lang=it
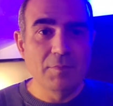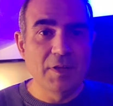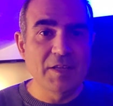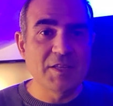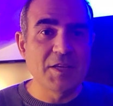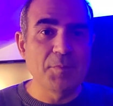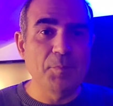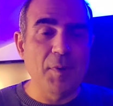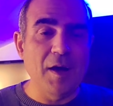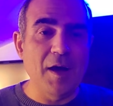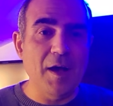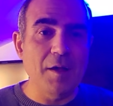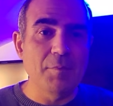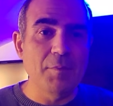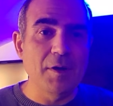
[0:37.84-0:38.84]
Lecce
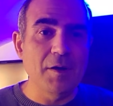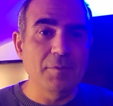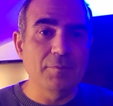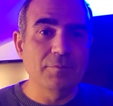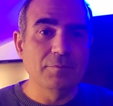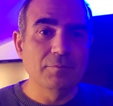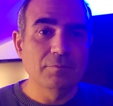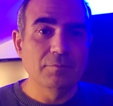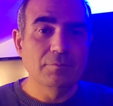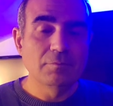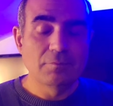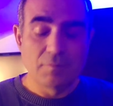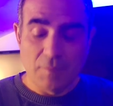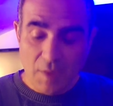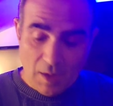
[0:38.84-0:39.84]
Parma,
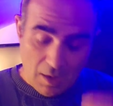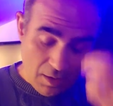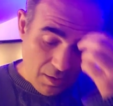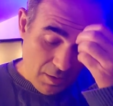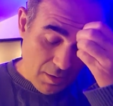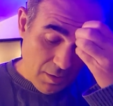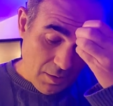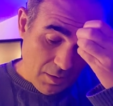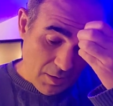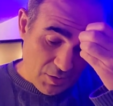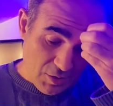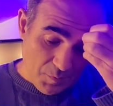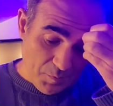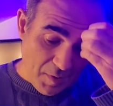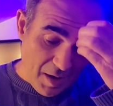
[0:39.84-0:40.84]

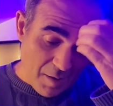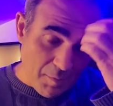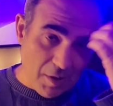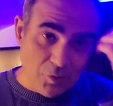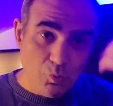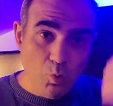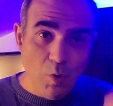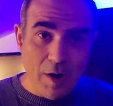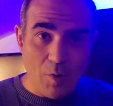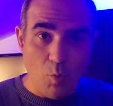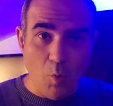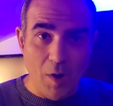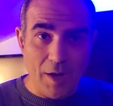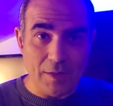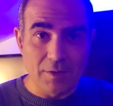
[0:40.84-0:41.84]
Lecce Parma 2 a
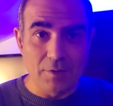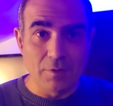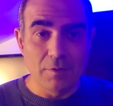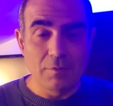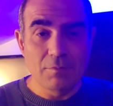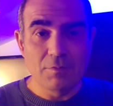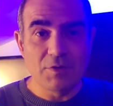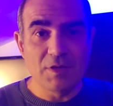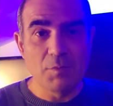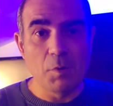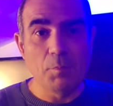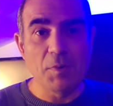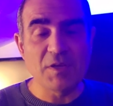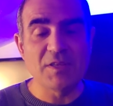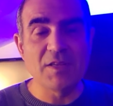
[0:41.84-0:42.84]
4,
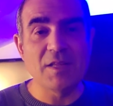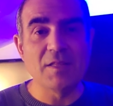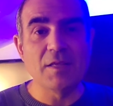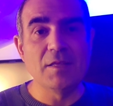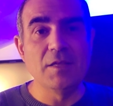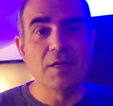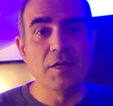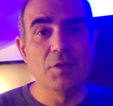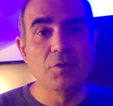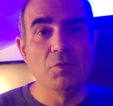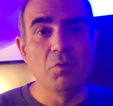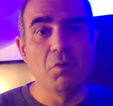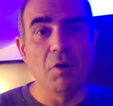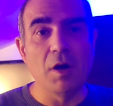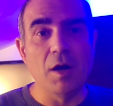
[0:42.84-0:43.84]
siamo passati
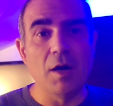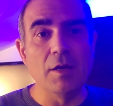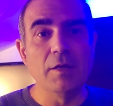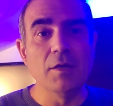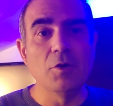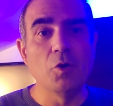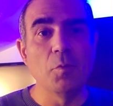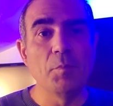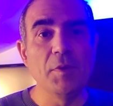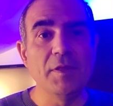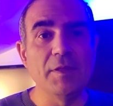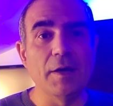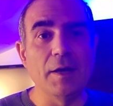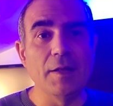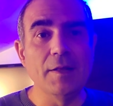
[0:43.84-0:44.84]
addirittura in Coppa
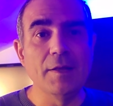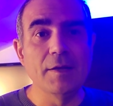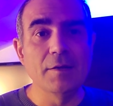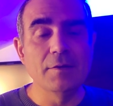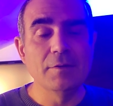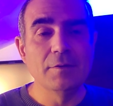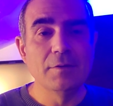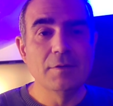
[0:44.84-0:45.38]
Italia